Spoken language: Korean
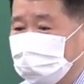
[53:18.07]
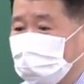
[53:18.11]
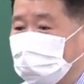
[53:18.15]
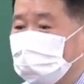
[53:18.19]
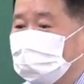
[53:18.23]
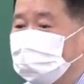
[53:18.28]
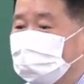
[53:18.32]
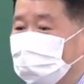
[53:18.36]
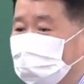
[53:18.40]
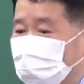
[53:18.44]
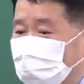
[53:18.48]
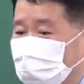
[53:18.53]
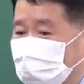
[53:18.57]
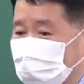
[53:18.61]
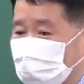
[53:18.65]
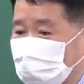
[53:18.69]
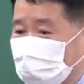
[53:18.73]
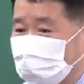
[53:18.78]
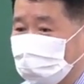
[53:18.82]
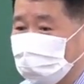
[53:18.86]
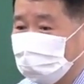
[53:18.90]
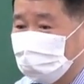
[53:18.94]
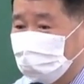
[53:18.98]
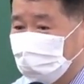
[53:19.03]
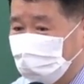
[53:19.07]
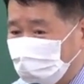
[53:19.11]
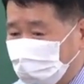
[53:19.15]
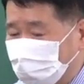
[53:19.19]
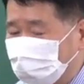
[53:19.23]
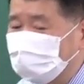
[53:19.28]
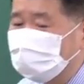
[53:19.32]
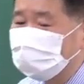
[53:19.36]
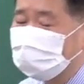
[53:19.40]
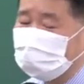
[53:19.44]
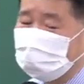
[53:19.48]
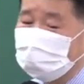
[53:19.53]
내세워 가지고
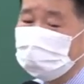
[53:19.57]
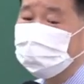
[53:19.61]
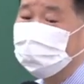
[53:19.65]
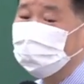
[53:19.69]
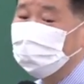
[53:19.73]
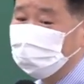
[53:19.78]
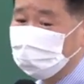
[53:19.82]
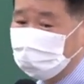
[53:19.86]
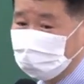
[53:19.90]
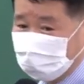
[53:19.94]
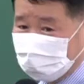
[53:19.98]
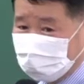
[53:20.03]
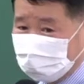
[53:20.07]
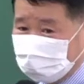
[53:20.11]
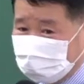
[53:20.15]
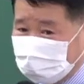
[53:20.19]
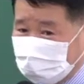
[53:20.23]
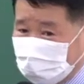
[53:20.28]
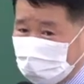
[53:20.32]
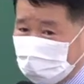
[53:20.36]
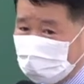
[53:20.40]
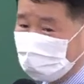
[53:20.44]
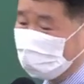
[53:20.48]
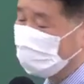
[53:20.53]
가져오는 형태